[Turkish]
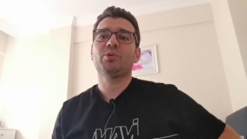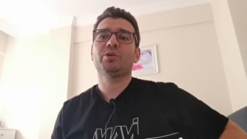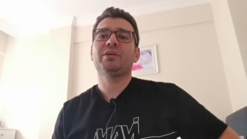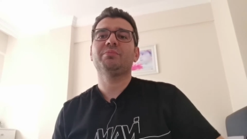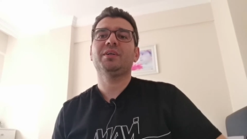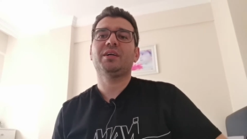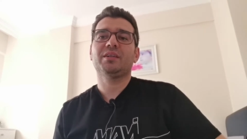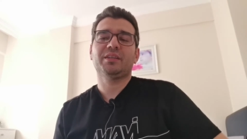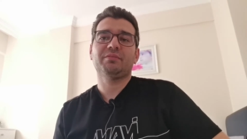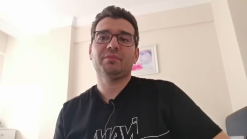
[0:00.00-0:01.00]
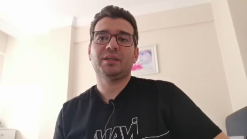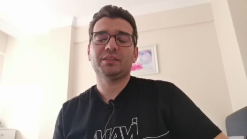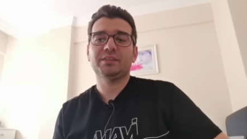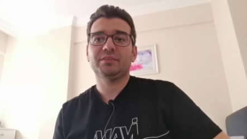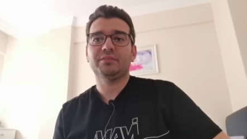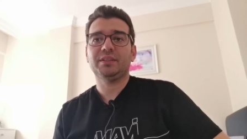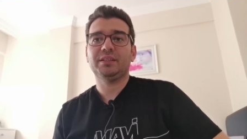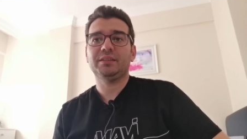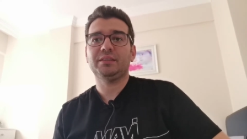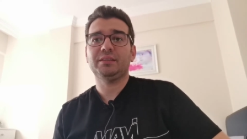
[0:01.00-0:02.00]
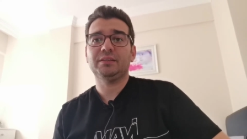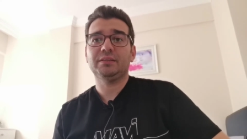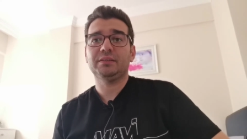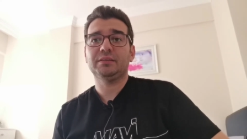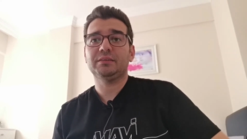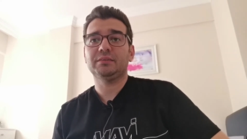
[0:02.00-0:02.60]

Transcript: bölgemde ağrılarım vardı ve e,